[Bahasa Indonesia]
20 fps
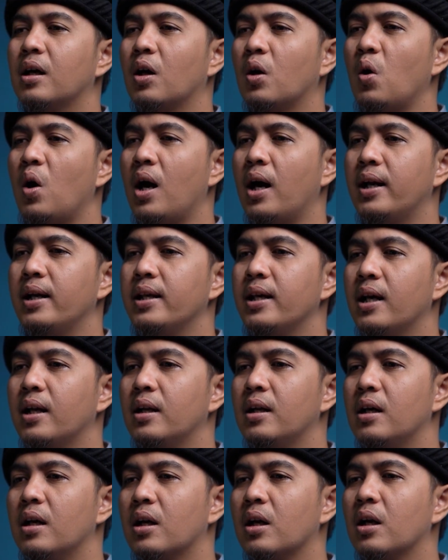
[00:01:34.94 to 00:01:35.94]

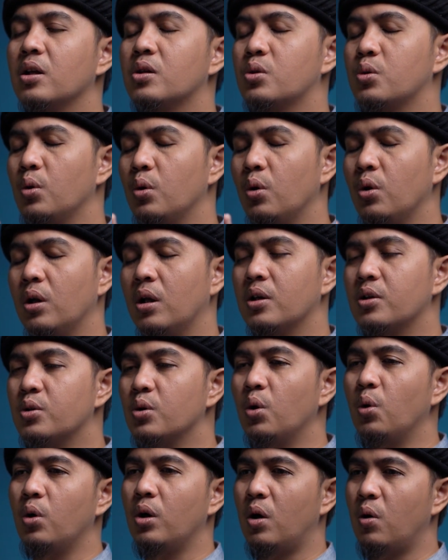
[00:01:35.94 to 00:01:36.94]
kerohanian Rasulullah
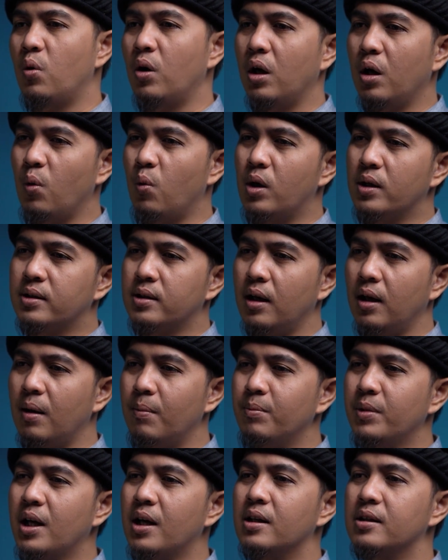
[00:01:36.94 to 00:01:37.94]
Shallallahu Alaihi
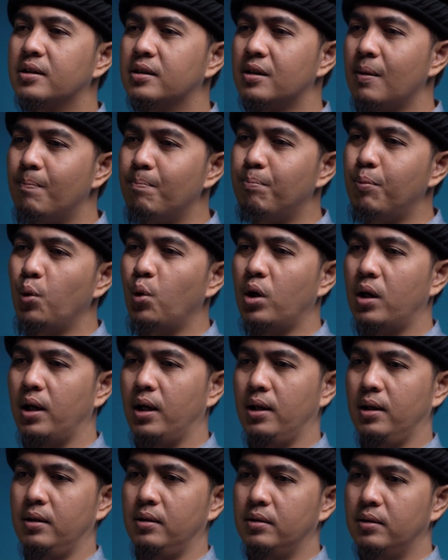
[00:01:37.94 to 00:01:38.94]
Wasallam yang
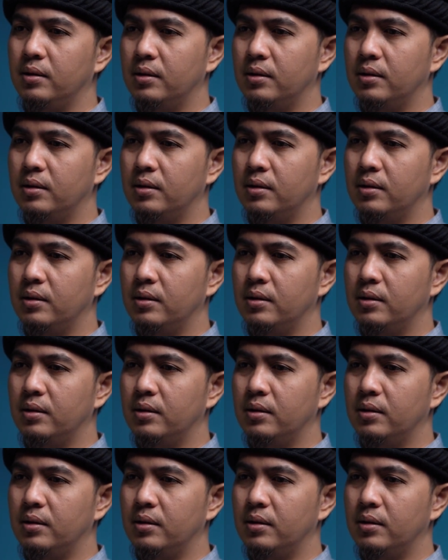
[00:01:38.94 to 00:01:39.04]
sempurna.